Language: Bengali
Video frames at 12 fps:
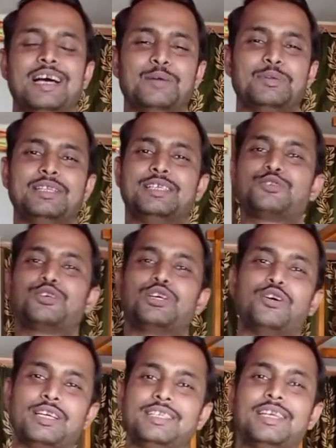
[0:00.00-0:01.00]
আপনাদের সঙ্গে
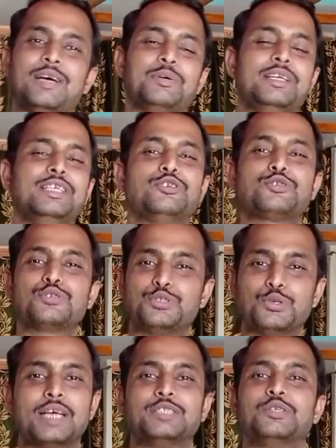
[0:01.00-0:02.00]
অনেকদিন আমার নিজস্ব
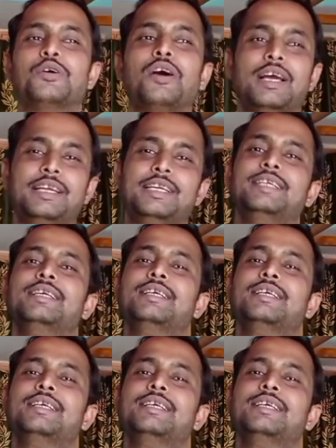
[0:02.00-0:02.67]
যোগাযোগ হয়নি